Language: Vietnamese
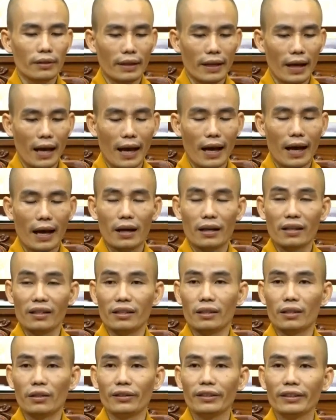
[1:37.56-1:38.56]
vừa già
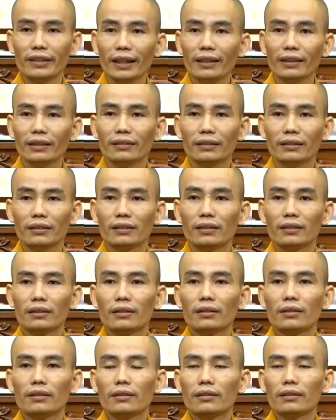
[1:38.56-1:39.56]
vừa hôi nách
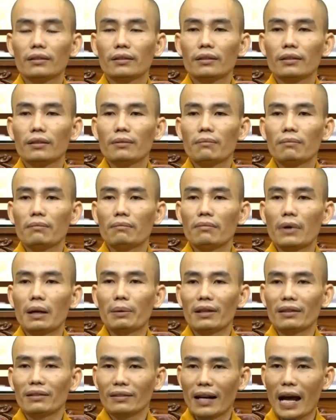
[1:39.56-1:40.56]

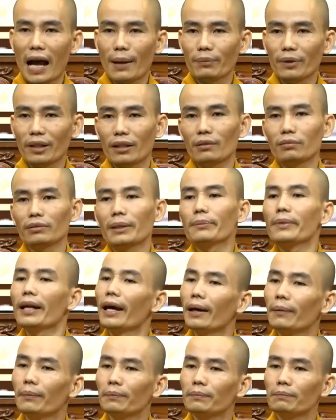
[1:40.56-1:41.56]
mà đạp thì không
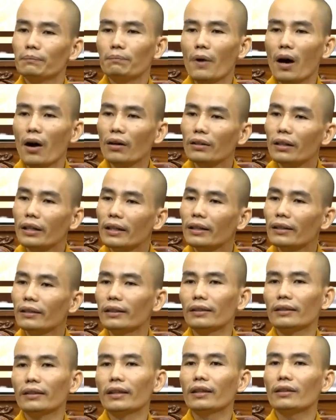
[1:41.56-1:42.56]
dám đạp bỏ
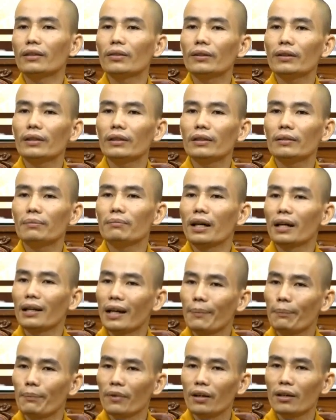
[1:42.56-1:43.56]
đi thì tiếc nối
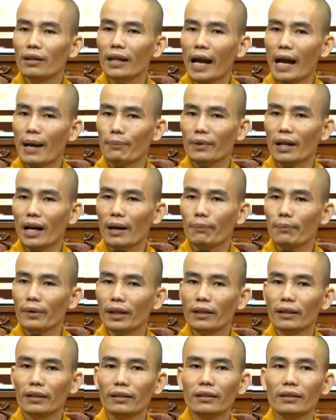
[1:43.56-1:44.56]
mà nằm đó càm rà
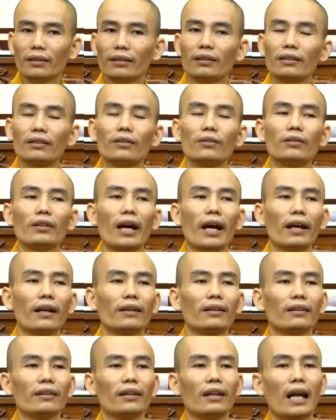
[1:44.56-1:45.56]
miết cô
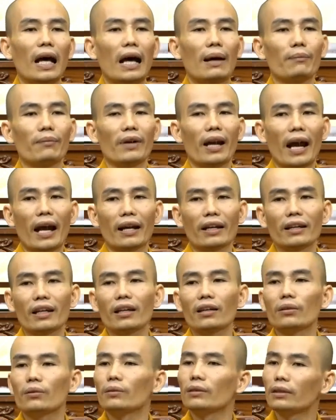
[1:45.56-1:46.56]
đang làm nạn
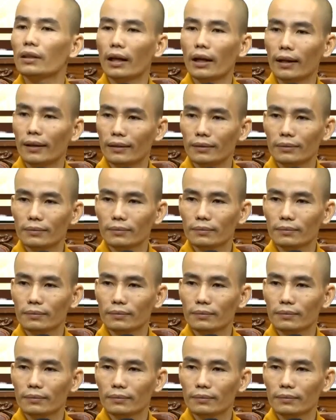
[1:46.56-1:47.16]
nhân của anh ta